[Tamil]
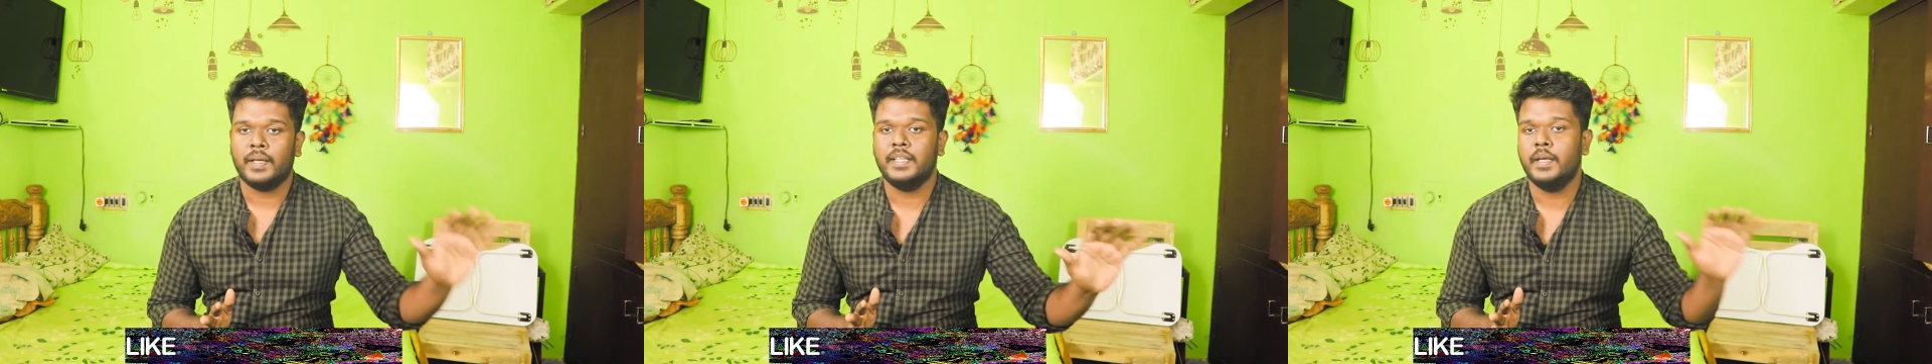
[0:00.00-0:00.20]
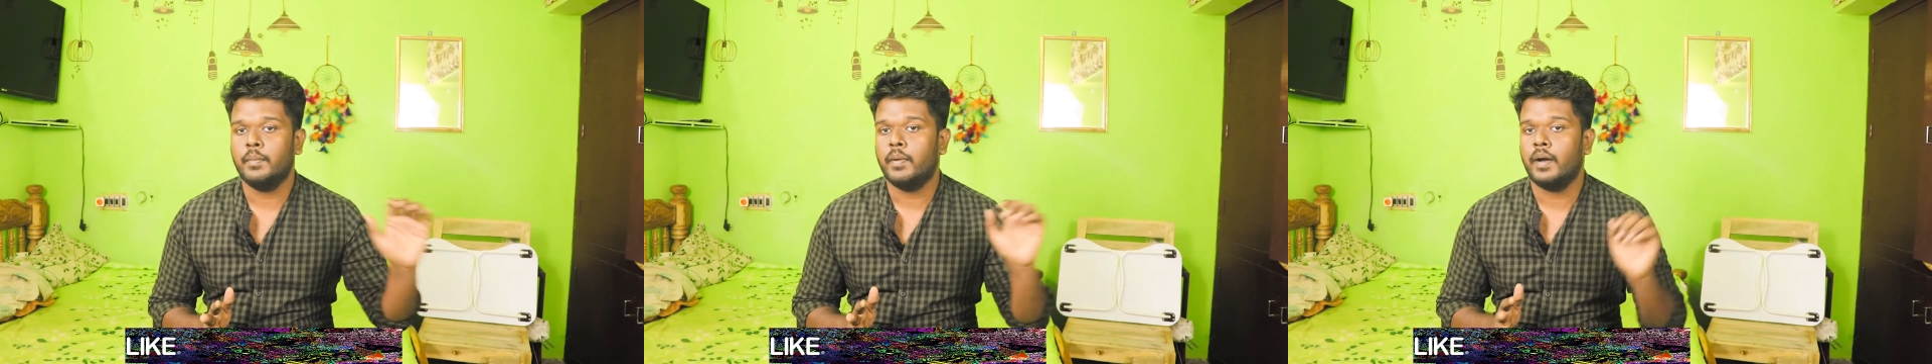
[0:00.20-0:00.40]

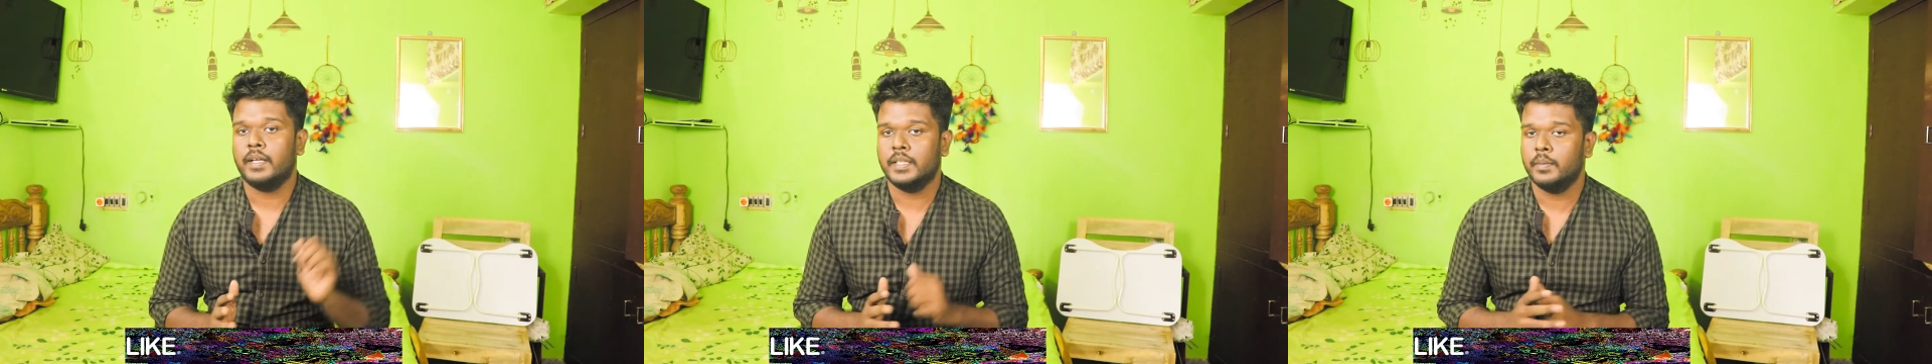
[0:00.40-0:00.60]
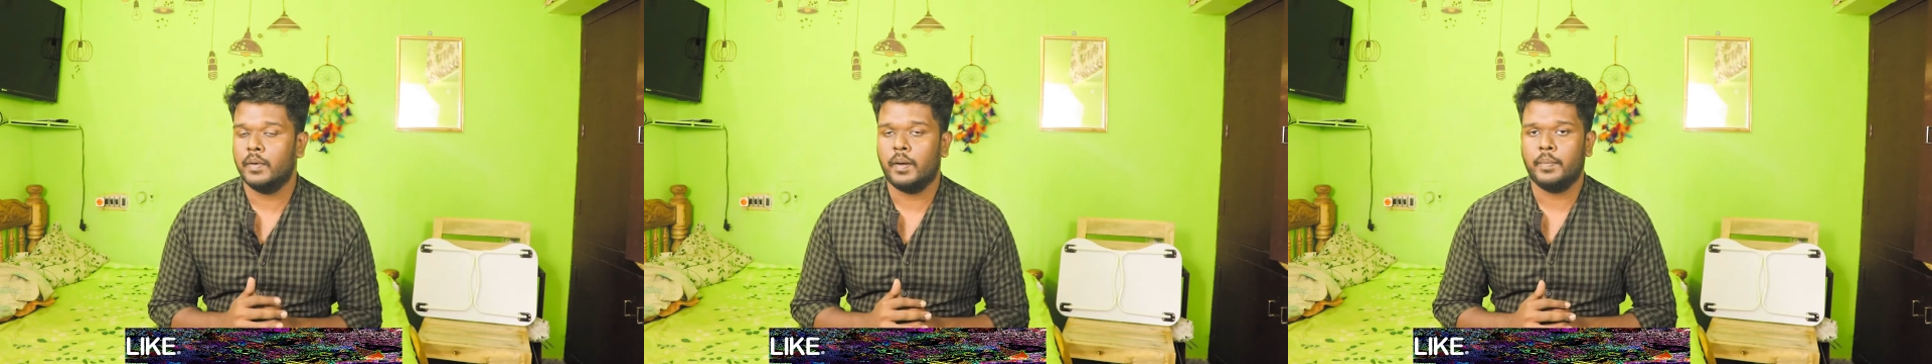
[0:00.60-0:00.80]
மதியமம்
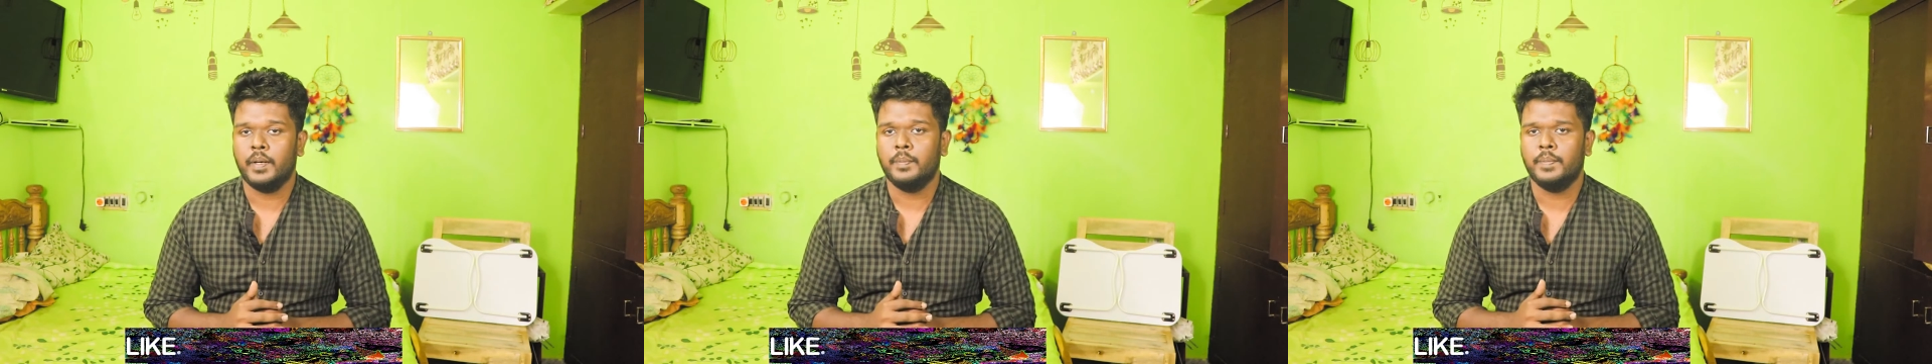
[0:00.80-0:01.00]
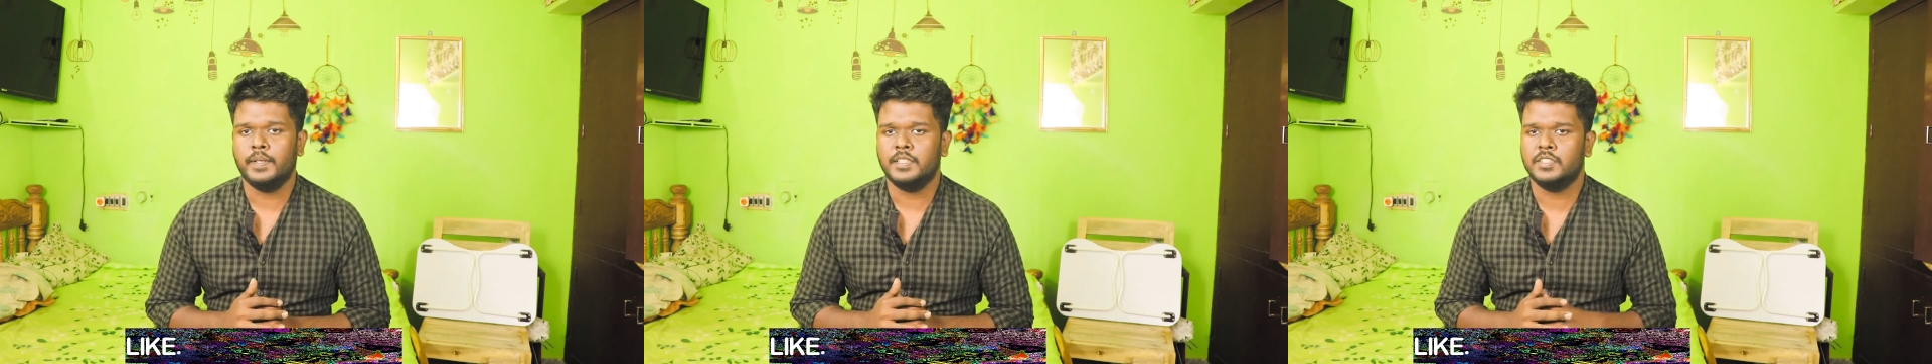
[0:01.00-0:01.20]
அதமம்
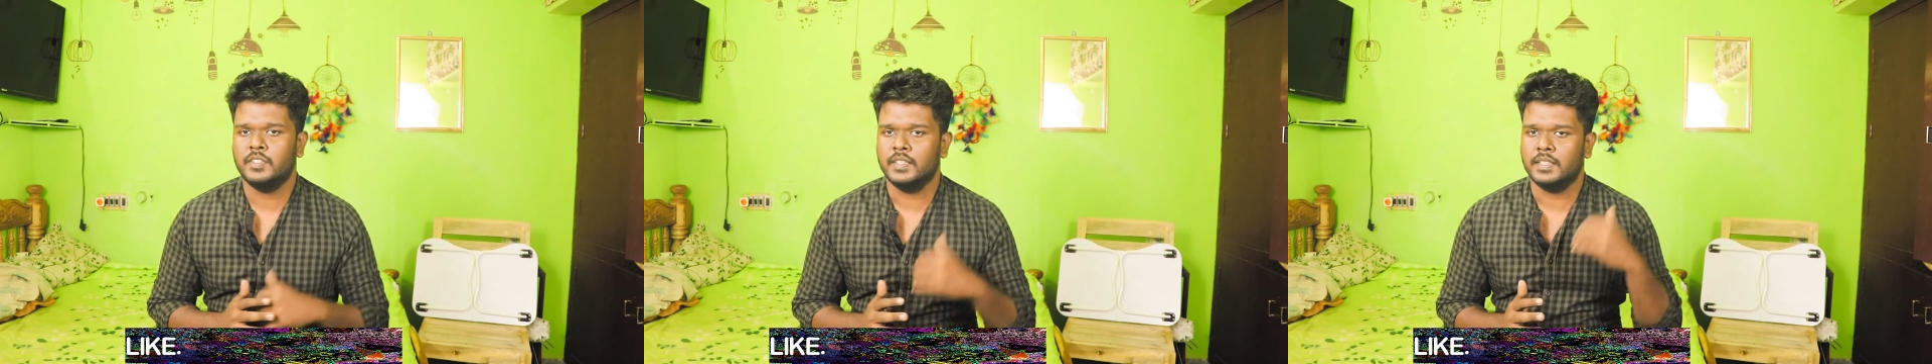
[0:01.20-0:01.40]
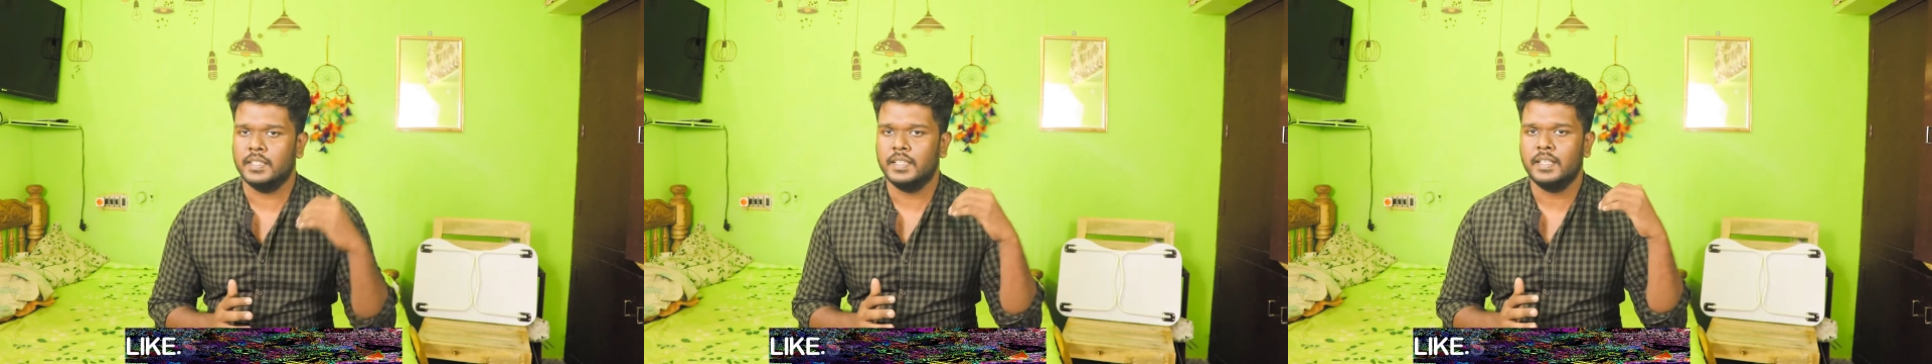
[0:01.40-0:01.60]
அப்படின்னு பிரித்து
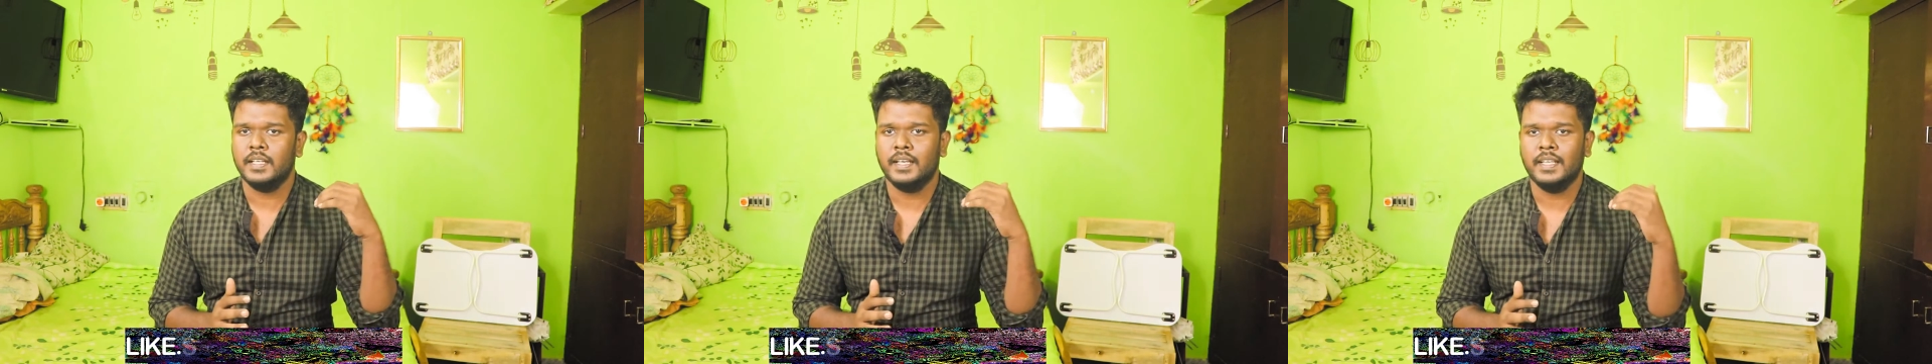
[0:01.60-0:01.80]
வந்து